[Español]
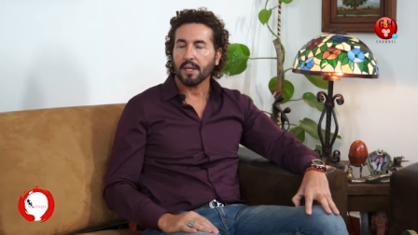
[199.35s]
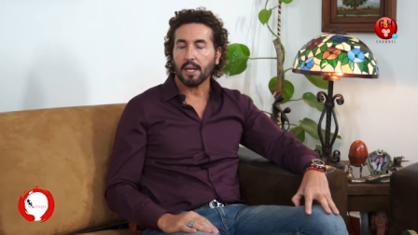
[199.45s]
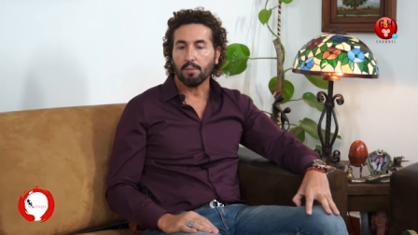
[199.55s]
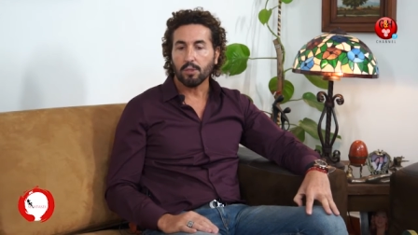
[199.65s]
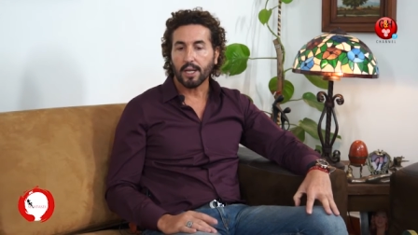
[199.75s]

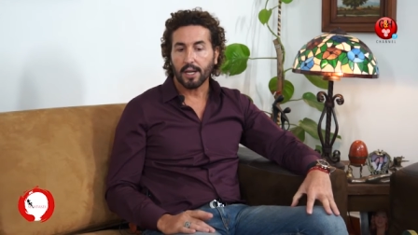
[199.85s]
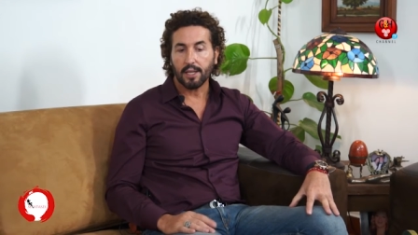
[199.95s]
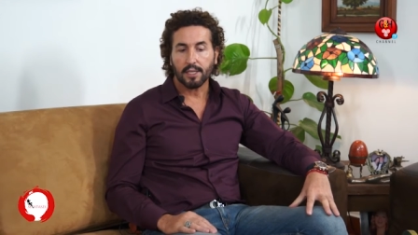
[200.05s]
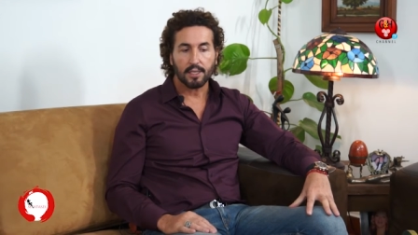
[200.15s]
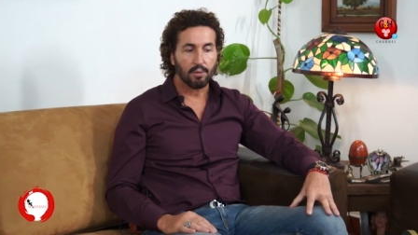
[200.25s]
que mucha
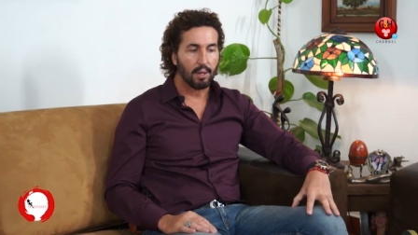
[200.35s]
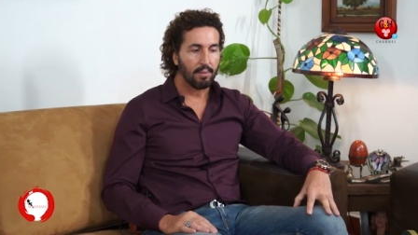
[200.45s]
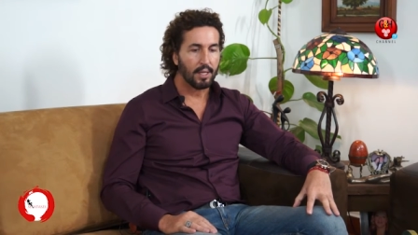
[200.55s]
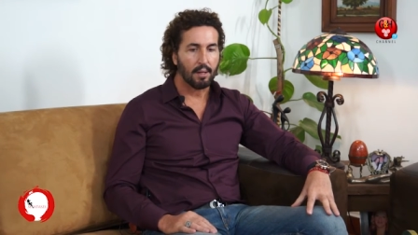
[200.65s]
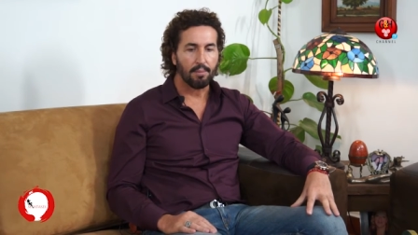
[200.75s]
gente
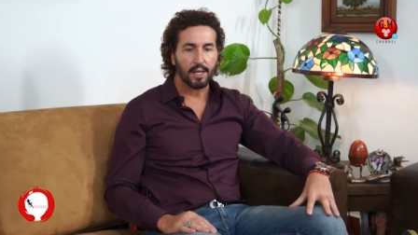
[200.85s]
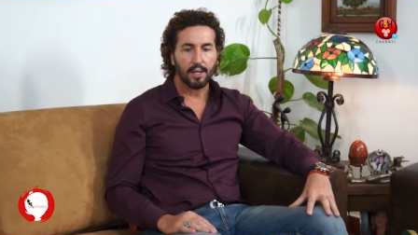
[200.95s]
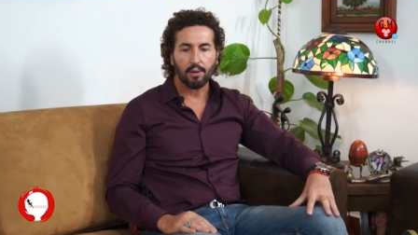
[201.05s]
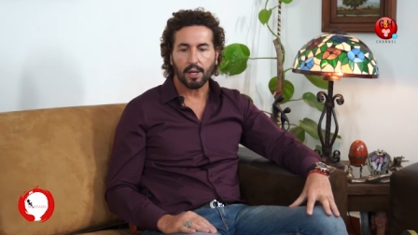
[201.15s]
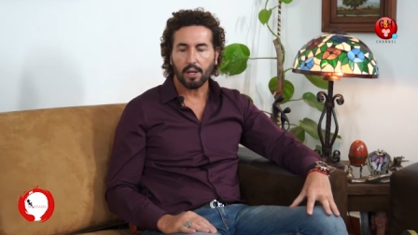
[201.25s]
seguramente en
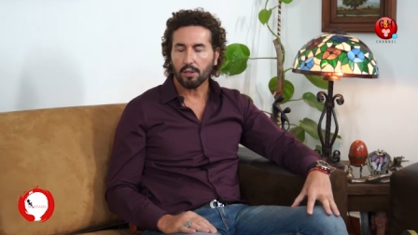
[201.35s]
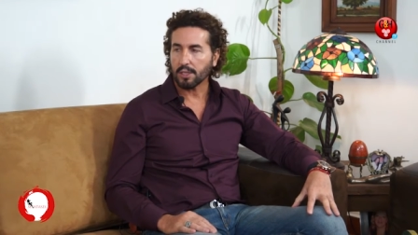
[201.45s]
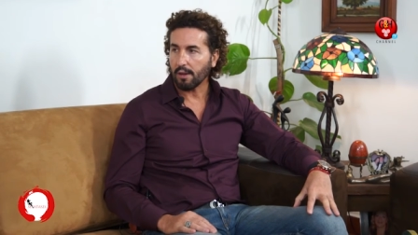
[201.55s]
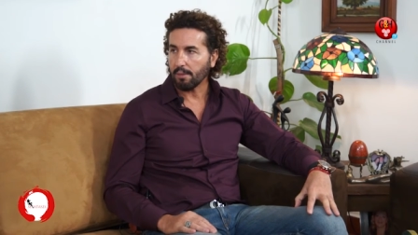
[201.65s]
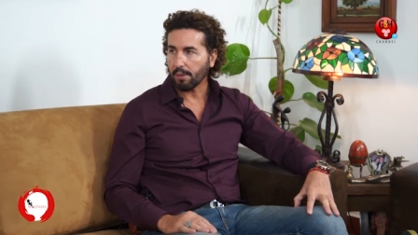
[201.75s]
México aquí lo
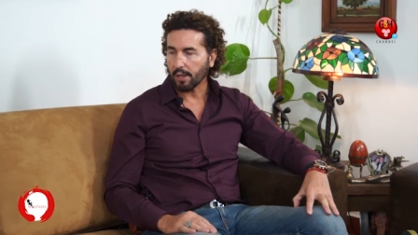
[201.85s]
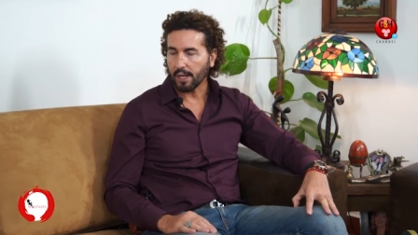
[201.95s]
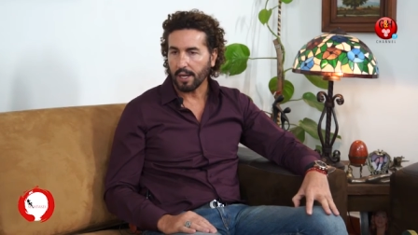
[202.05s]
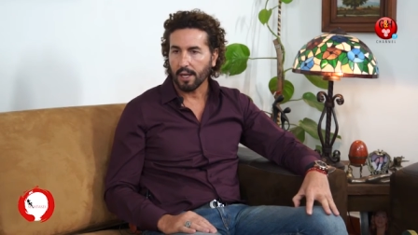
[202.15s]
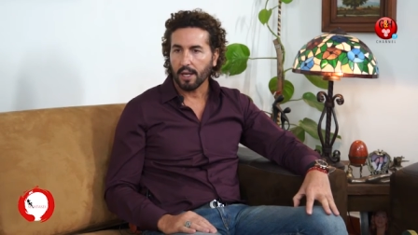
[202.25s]
sabe
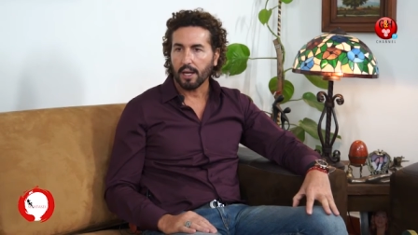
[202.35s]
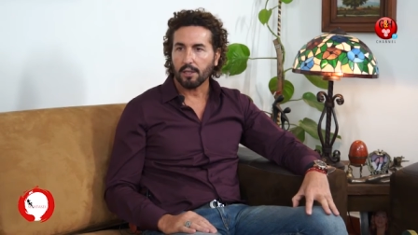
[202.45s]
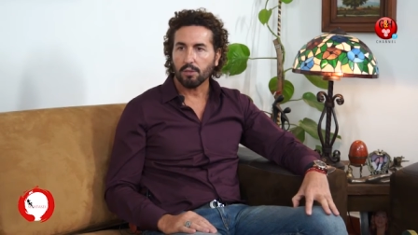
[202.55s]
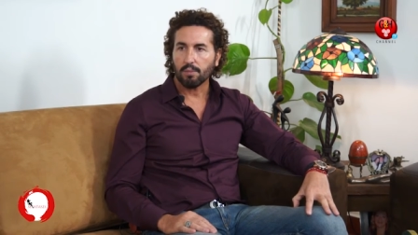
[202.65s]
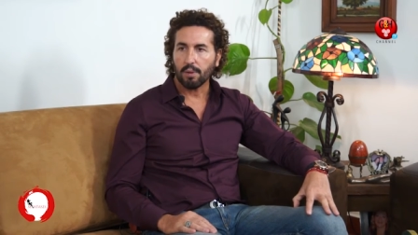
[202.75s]
porque
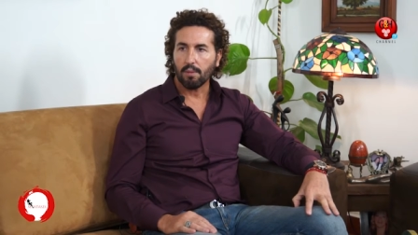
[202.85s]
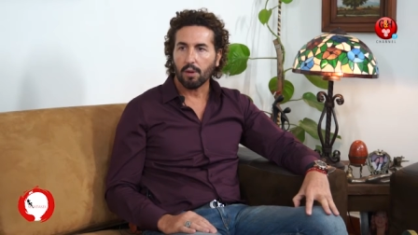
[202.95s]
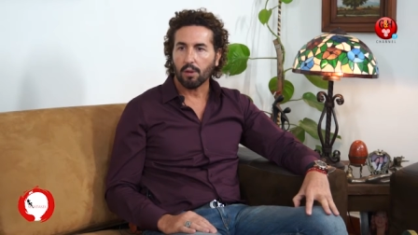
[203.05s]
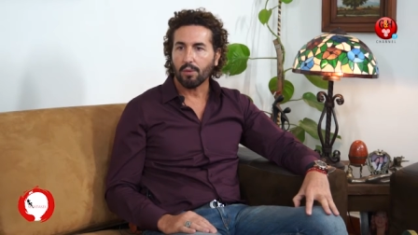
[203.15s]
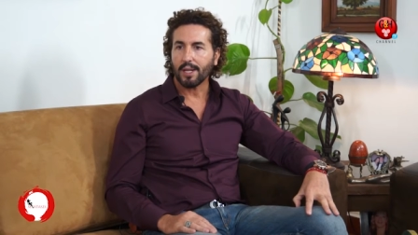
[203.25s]
es un
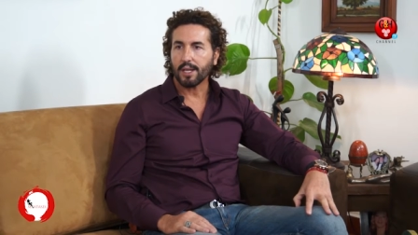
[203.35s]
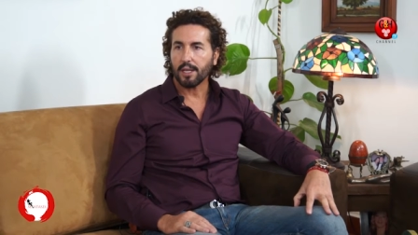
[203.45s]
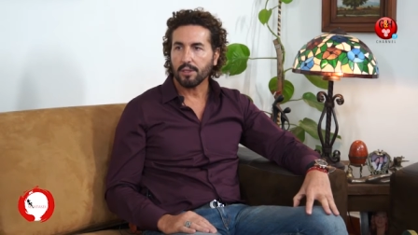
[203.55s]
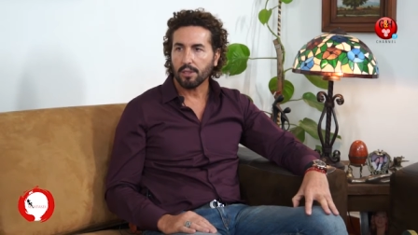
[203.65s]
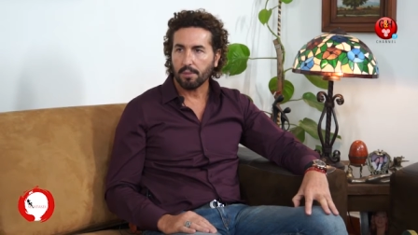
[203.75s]
pueblo con una
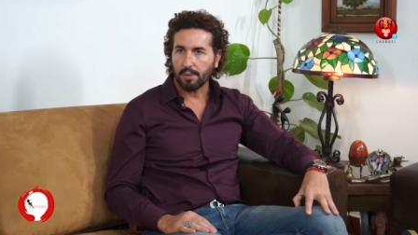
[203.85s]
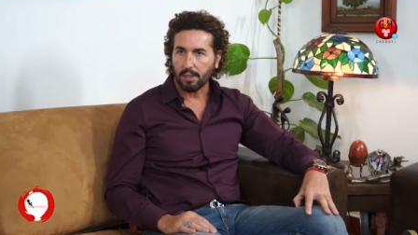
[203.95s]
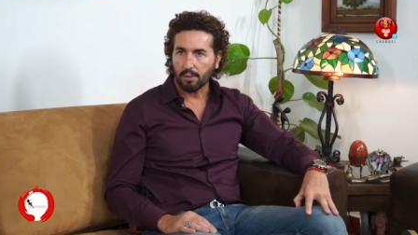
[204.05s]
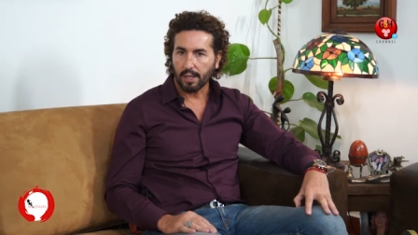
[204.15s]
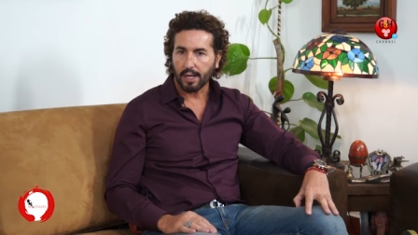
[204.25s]
tradición
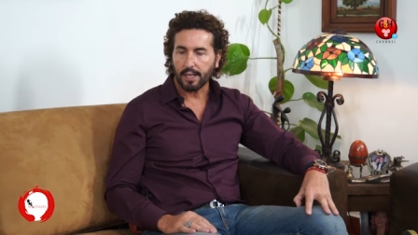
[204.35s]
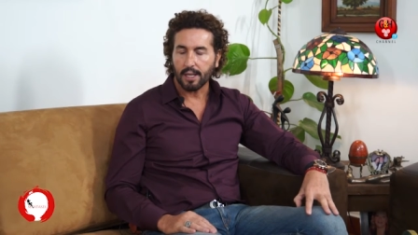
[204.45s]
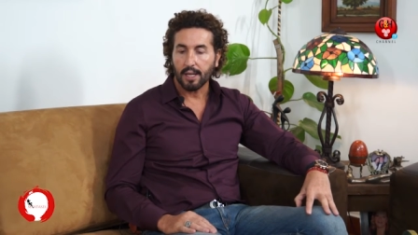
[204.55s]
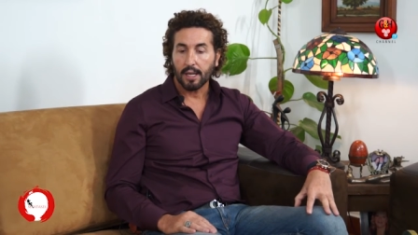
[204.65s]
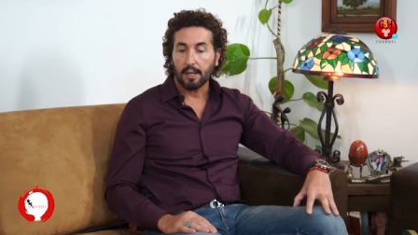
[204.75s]
espiritual grande,